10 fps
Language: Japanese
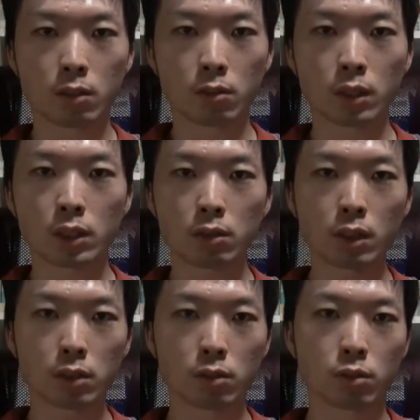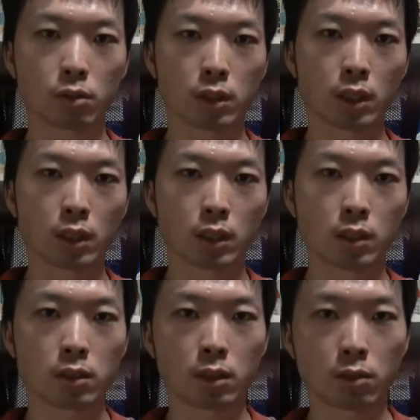同じクラスの女性
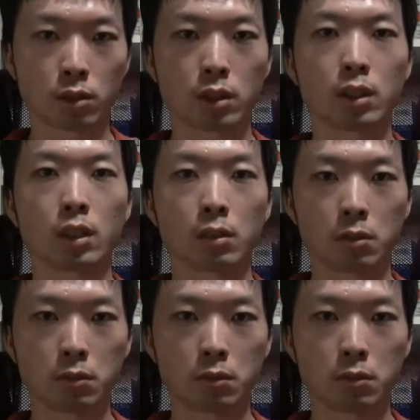男性と付き合える